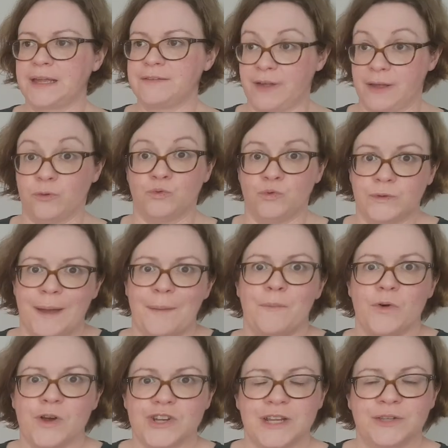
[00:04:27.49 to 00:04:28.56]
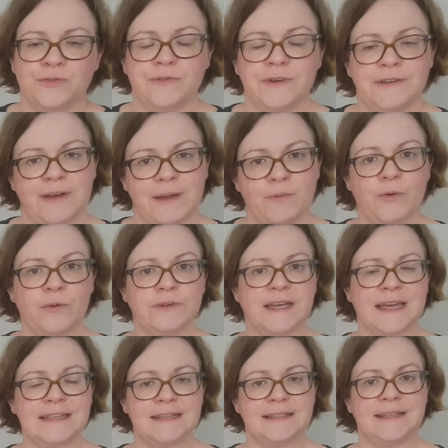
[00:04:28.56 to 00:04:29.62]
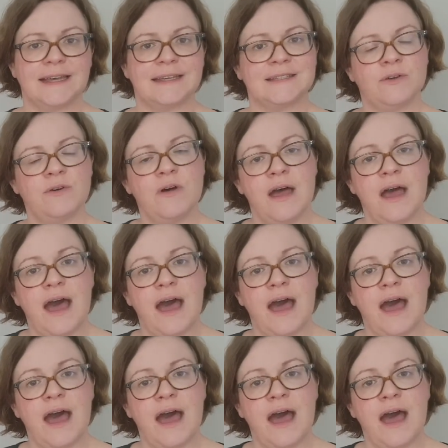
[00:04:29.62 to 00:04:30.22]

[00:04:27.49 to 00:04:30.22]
enfin en tout cas moi je l'ai trouvé vraiment très intéressant